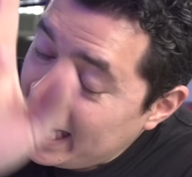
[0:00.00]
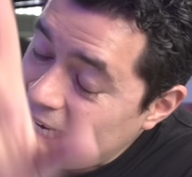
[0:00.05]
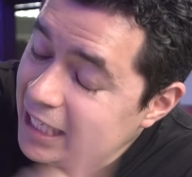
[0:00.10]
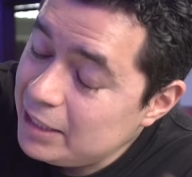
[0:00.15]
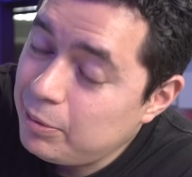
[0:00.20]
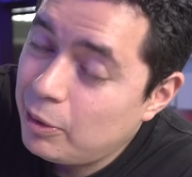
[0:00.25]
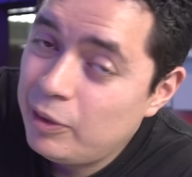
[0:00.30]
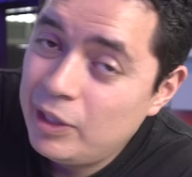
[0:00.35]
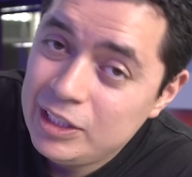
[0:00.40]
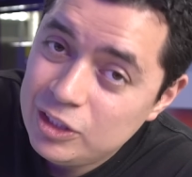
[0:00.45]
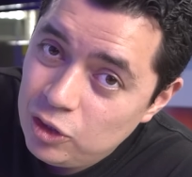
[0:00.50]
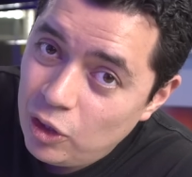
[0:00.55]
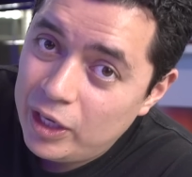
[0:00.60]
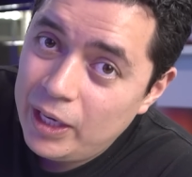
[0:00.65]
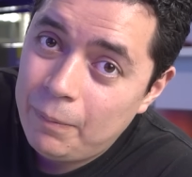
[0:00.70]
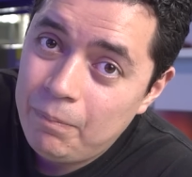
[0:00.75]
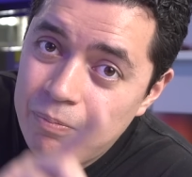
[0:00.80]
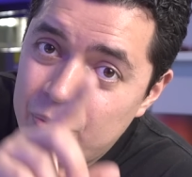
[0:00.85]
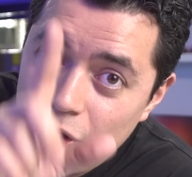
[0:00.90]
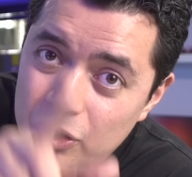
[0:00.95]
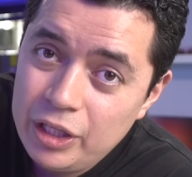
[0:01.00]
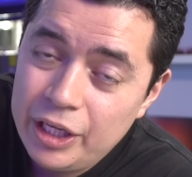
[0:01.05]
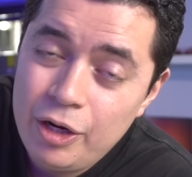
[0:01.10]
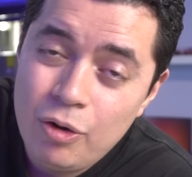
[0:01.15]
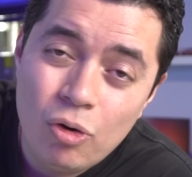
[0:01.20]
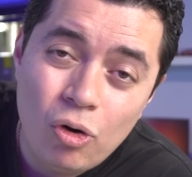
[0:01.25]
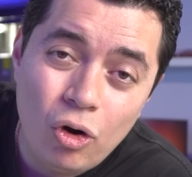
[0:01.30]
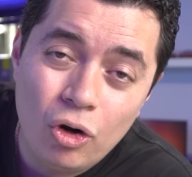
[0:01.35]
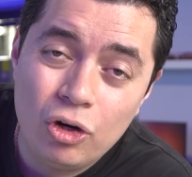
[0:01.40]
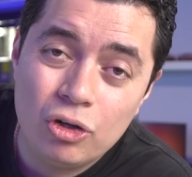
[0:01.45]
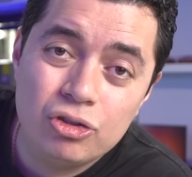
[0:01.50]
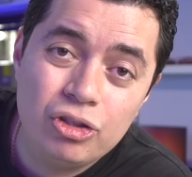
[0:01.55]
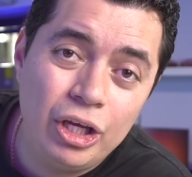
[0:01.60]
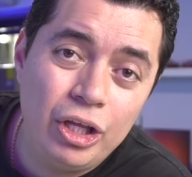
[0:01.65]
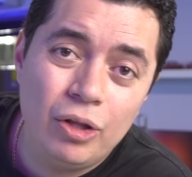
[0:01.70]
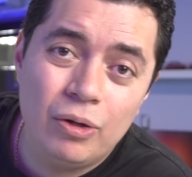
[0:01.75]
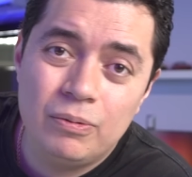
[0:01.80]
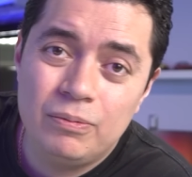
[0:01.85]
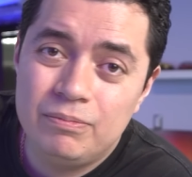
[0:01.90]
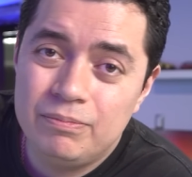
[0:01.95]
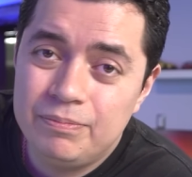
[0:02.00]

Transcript: ahí les va una historia. Yo tenía un conocido,